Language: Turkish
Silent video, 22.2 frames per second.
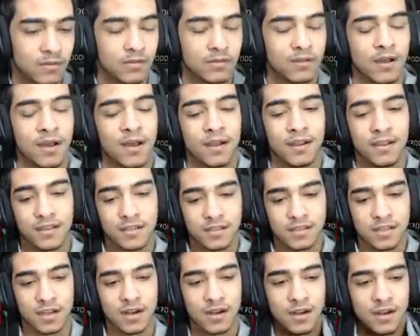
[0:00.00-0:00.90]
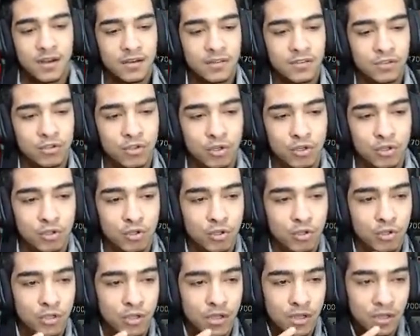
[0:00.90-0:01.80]
Arkadaşlar artı 4
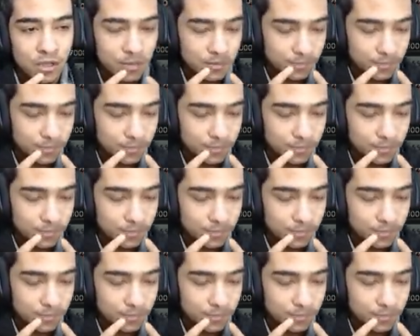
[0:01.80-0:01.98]
oldu ya.